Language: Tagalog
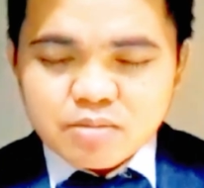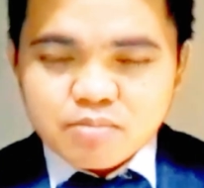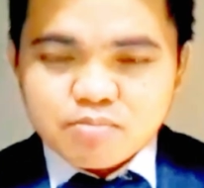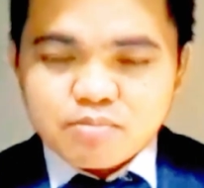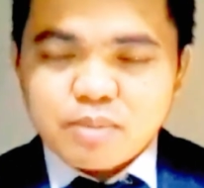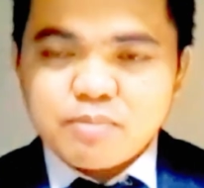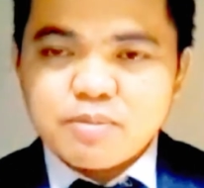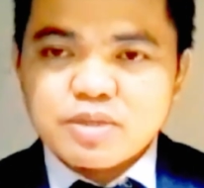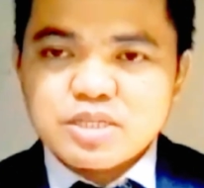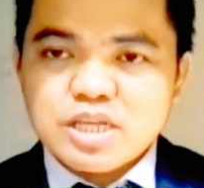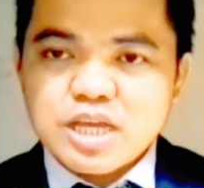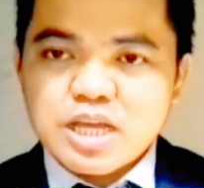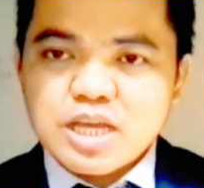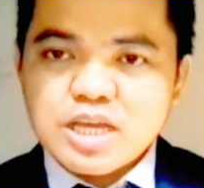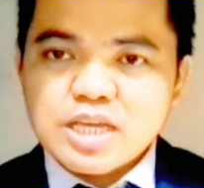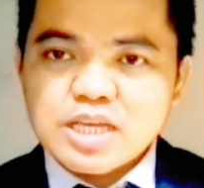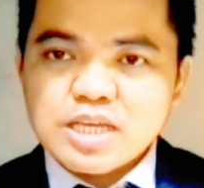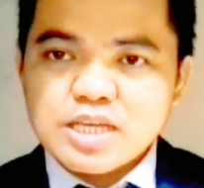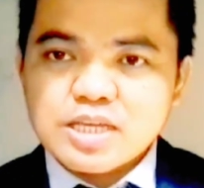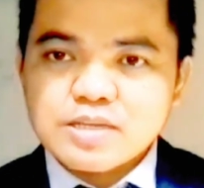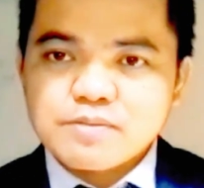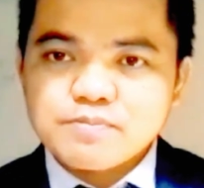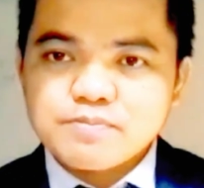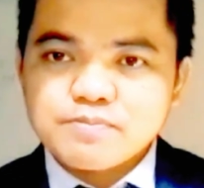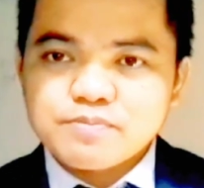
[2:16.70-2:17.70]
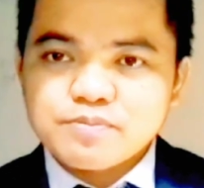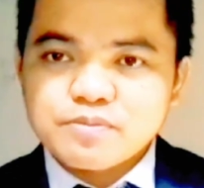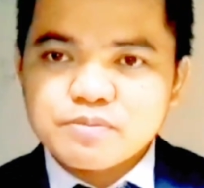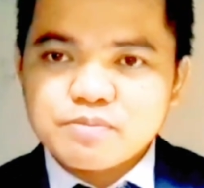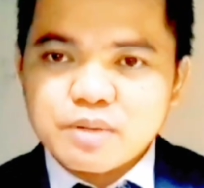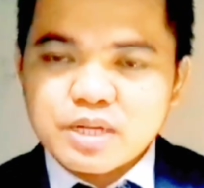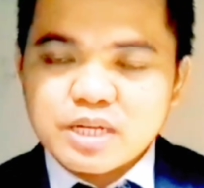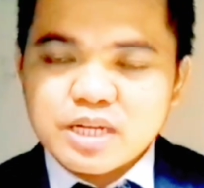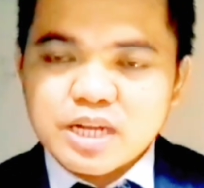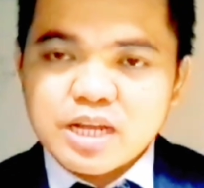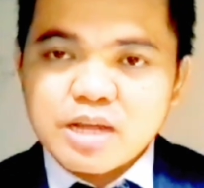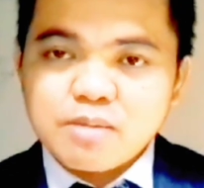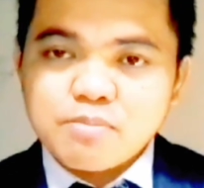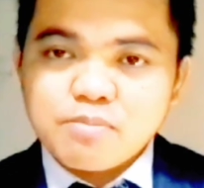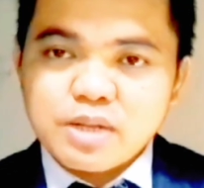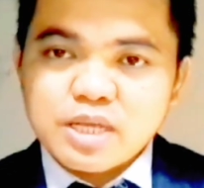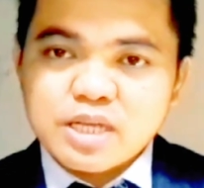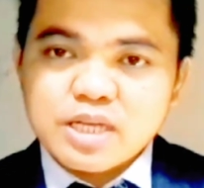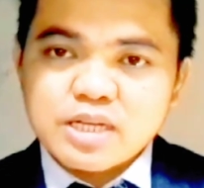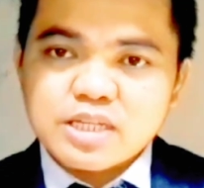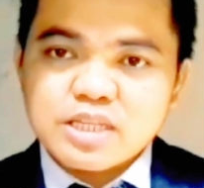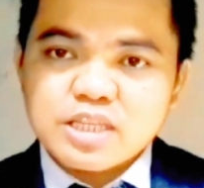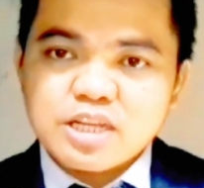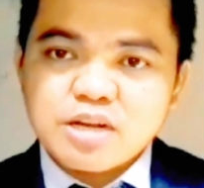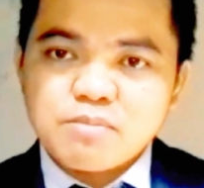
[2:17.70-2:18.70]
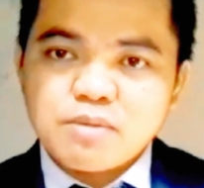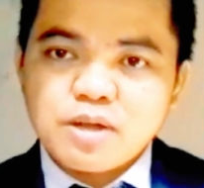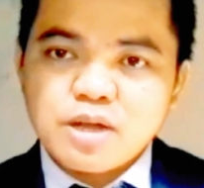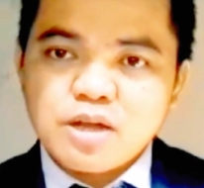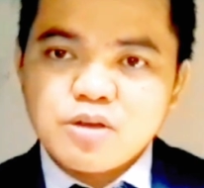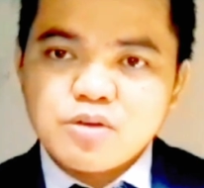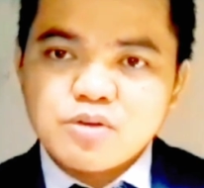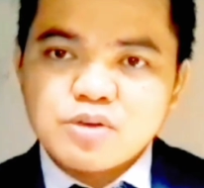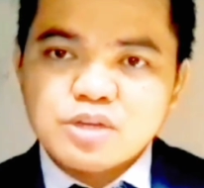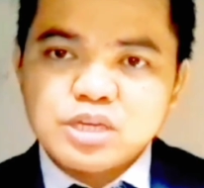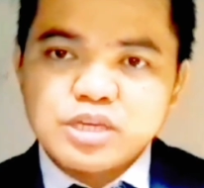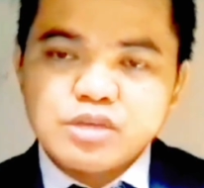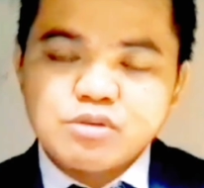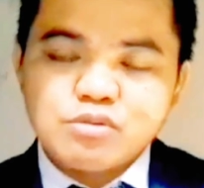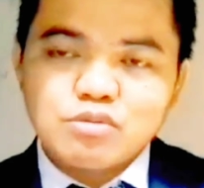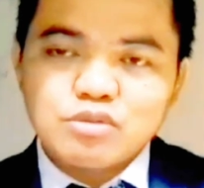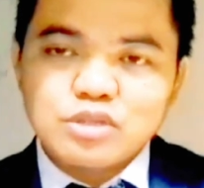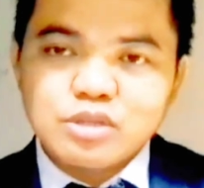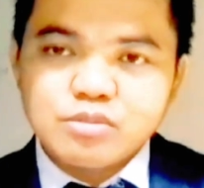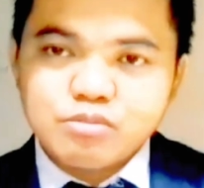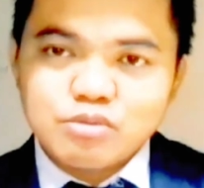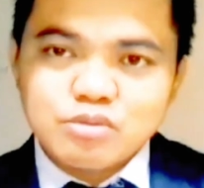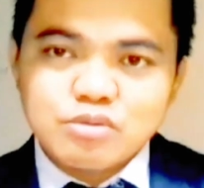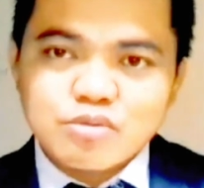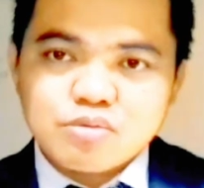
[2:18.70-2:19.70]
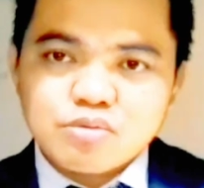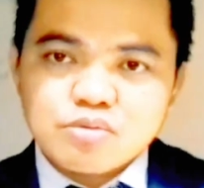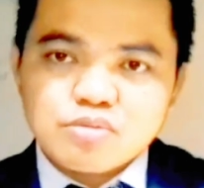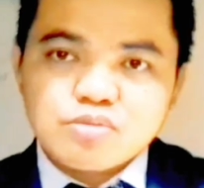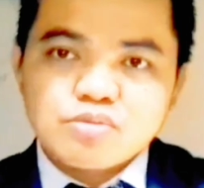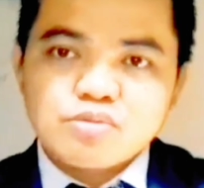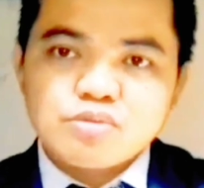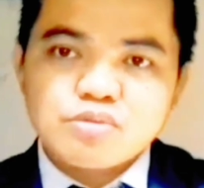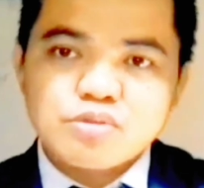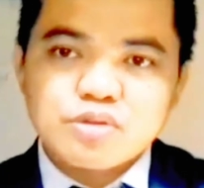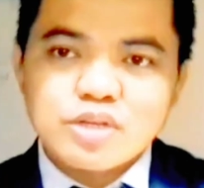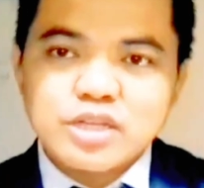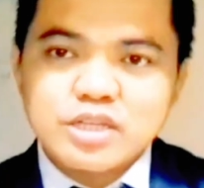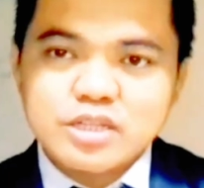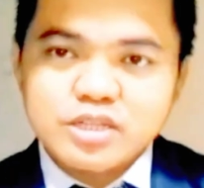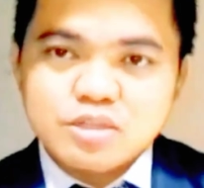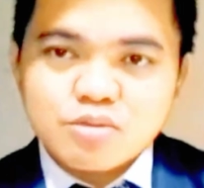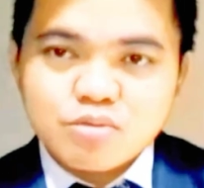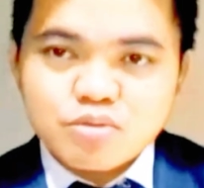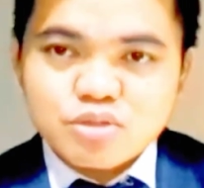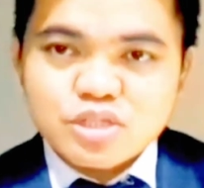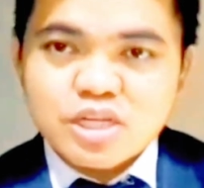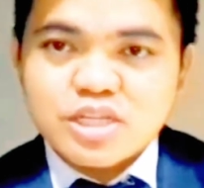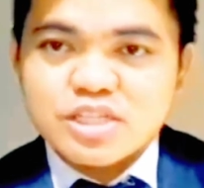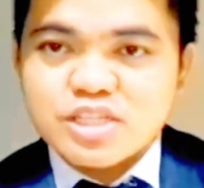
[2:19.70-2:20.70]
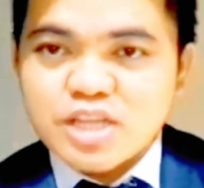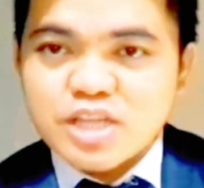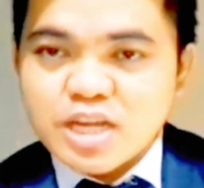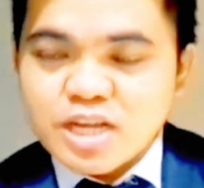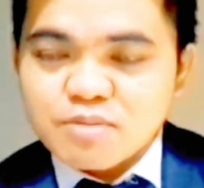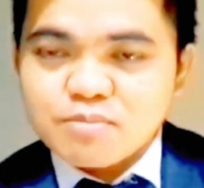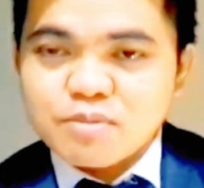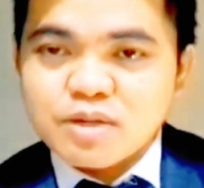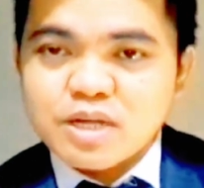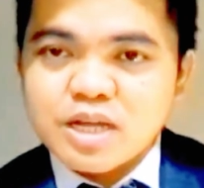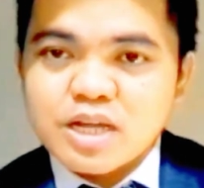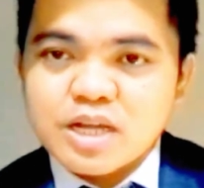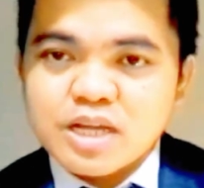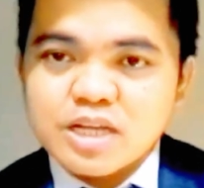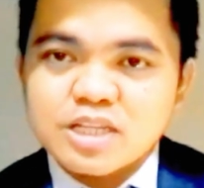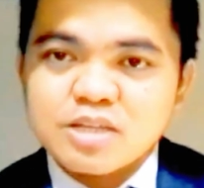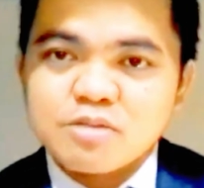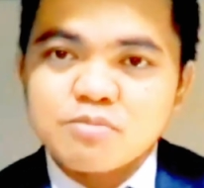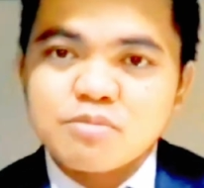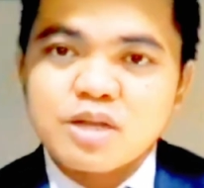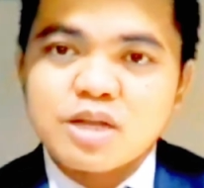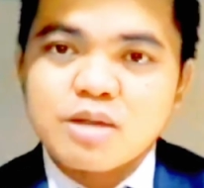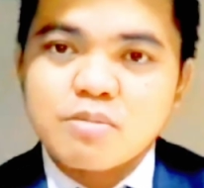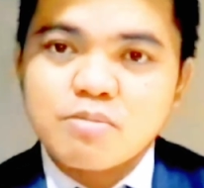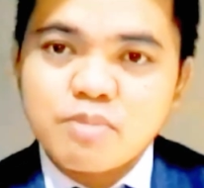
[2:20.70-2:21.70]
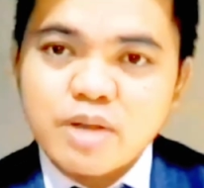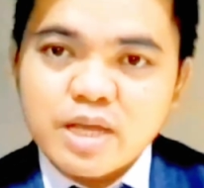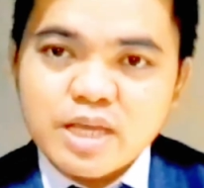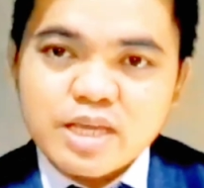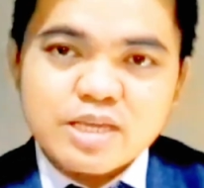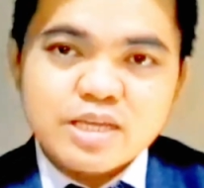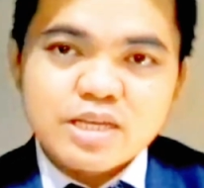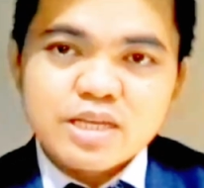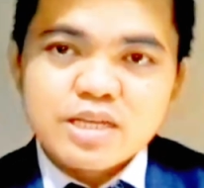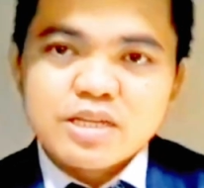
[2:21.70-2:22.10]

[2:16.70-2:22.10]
pamasahe. Pag nag-apply ka ng trabaho, iikutin mo itong rea dito kung saan saan ka makakarating mag-apply.